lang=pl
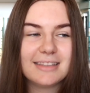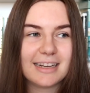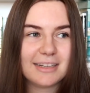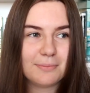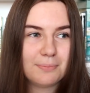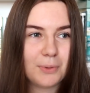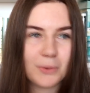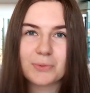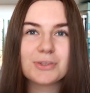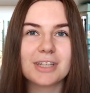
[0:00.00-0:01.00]
tak
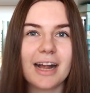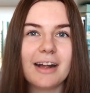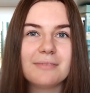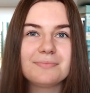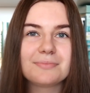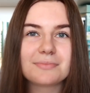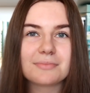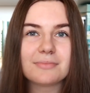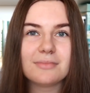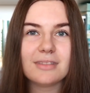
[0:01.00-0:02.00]
porusza
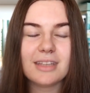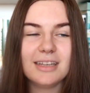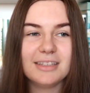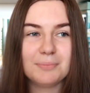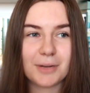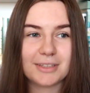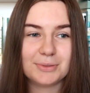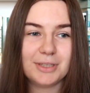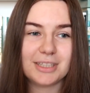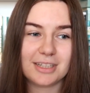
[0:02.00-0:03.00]
i
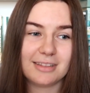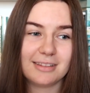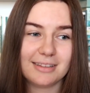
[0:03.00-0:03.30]
pokazuje, że